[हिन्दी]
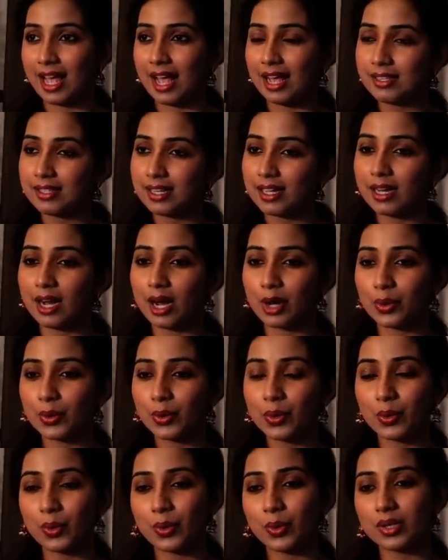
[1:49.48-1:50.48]
ऐसे
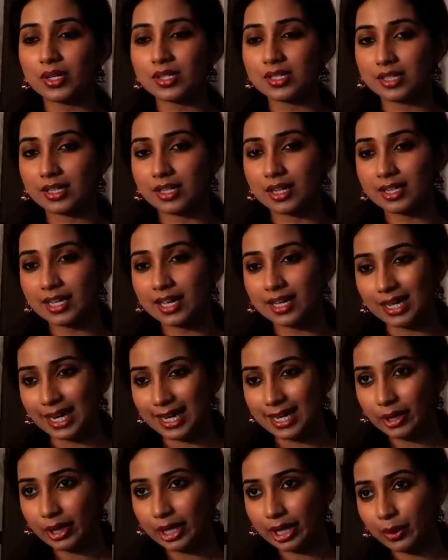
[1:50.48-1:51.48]
गानों को इस तरह की
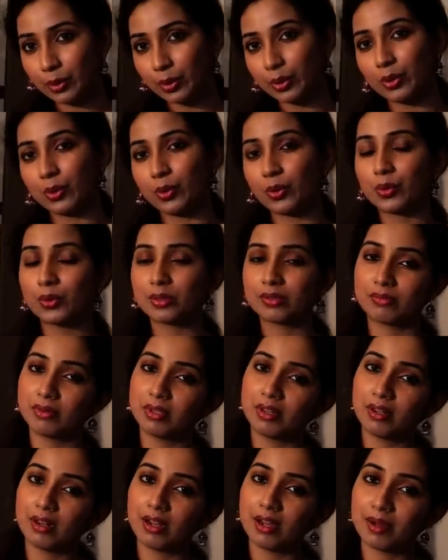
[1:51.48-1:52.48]
गायकी को लोग
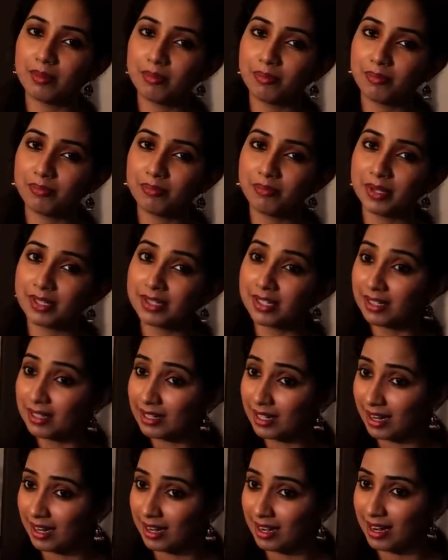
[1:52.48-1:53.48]
इतना
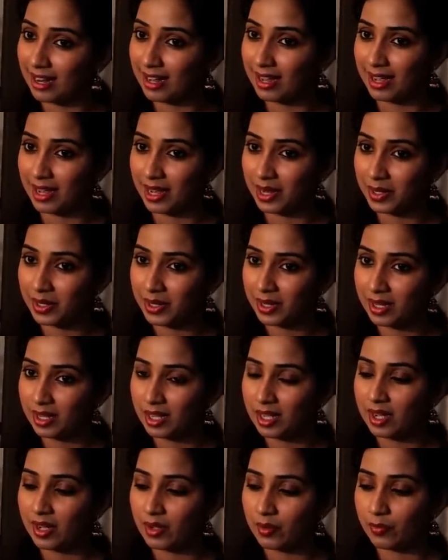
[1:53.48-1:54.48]
पसंद कर रहे हैं
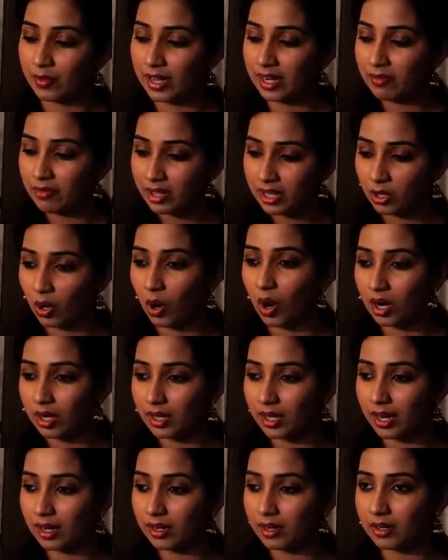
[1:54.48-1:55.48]
वेन वी थाट
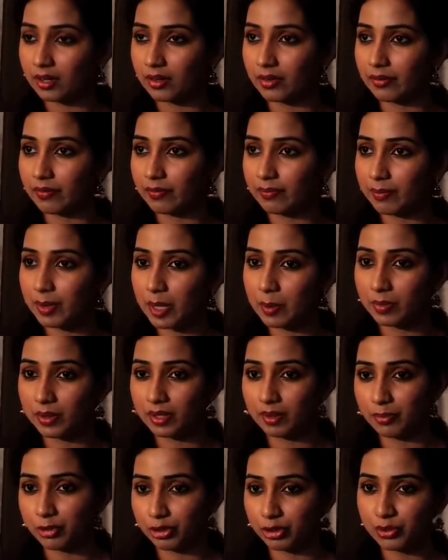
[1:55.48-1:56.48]
दैट
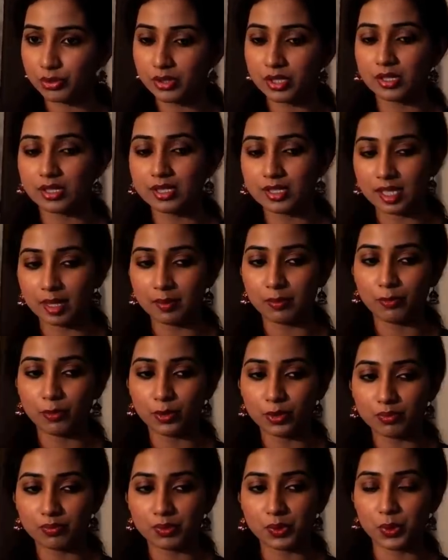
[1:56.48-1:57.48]
पीपल प्रोड्यूसर्स सब
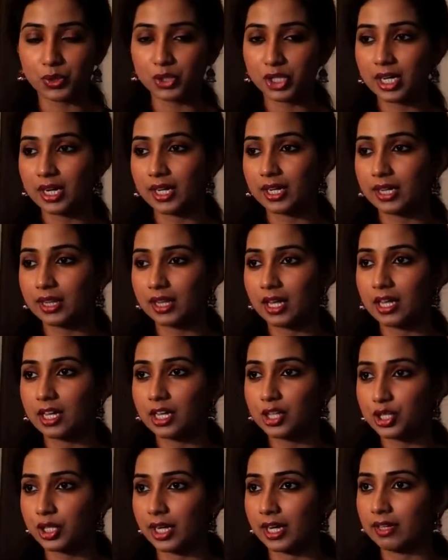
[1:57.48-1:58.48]
वो सोचने लगे थे
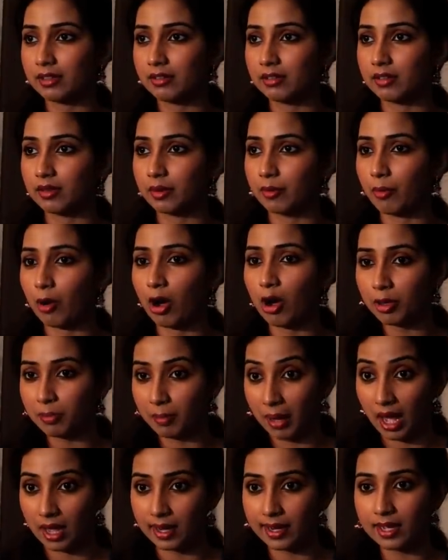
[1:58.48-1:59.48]
कि शायद uh, बहुत
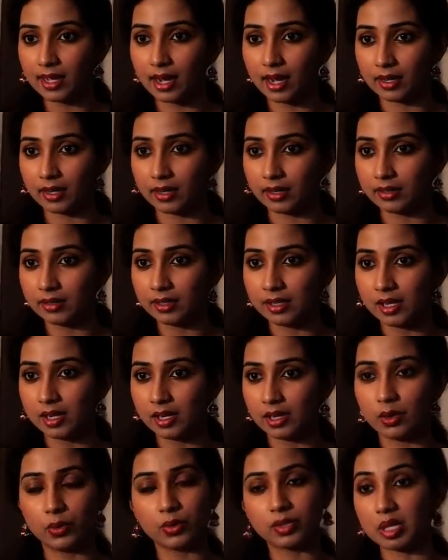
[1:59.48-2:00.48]
भारी गाना
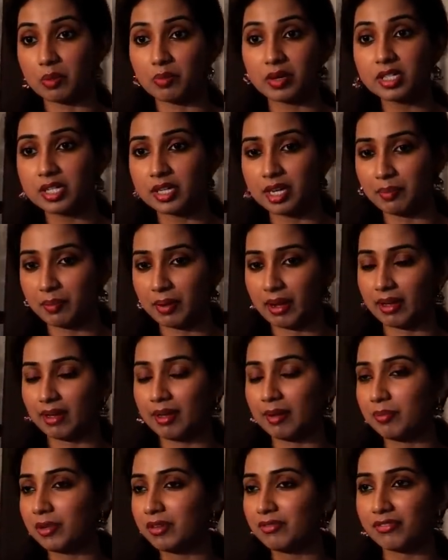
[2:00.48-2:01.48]
लोग समझ नहीं
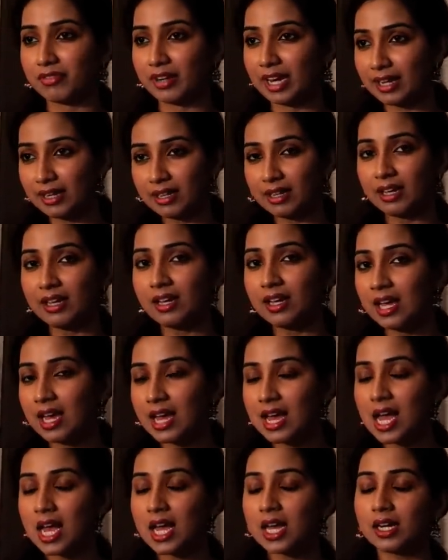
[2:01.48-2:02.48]
पाएंगे बट फ्रेंकली
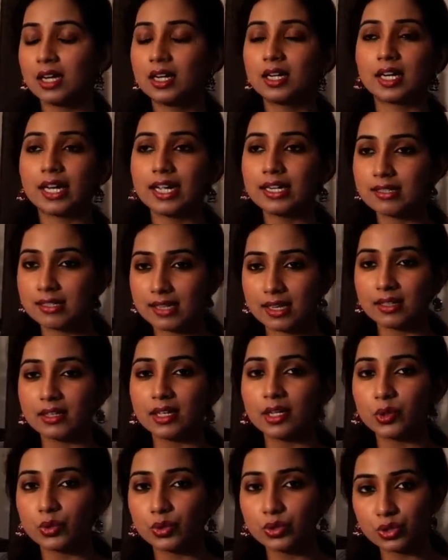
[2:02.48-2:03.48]
ग्रेट
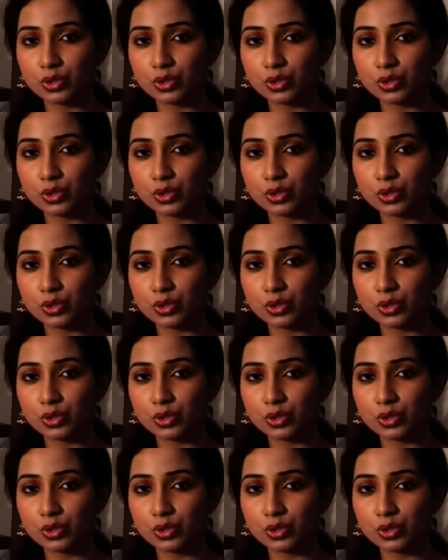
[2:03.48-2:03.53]
सिंगिंग गुड